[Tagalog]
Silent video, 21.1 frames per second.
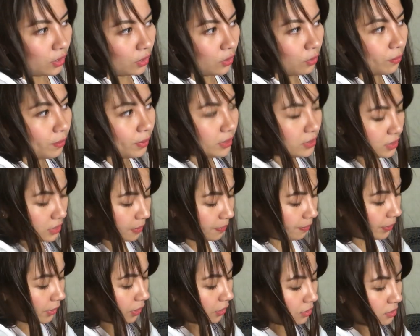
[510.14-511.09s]
Yung with
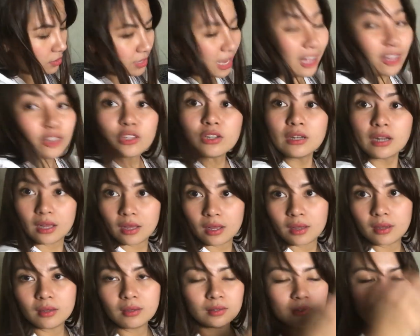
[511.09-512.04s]
zipper, sakto
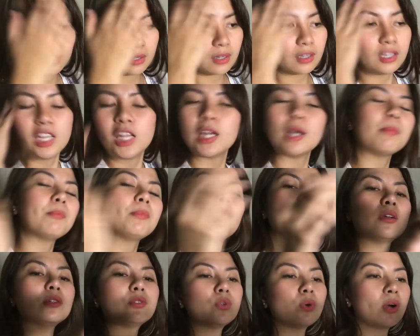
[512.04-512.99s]
lang. Ang hirap
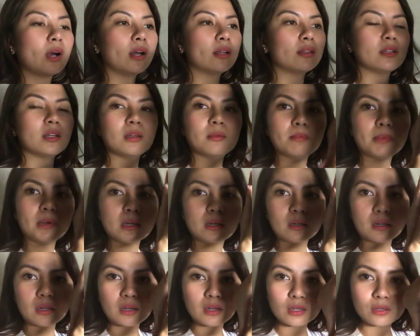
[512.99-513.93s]
niyang sukatin.
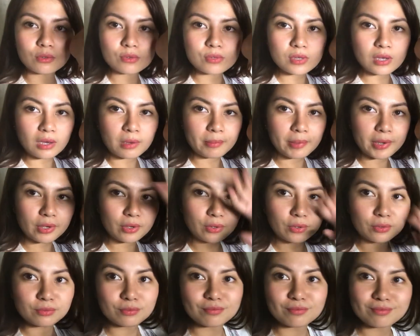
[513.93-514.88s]
Paano nakagato sa kamay
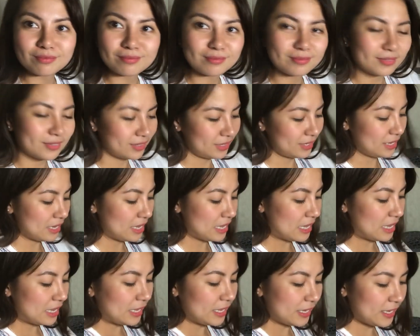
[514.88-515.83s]
ko.
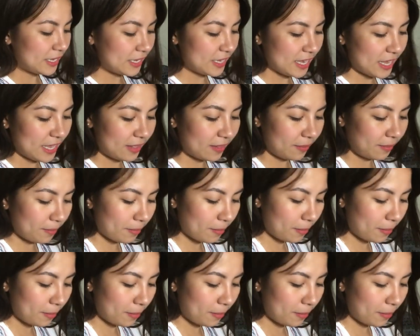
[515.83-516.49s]
Yan.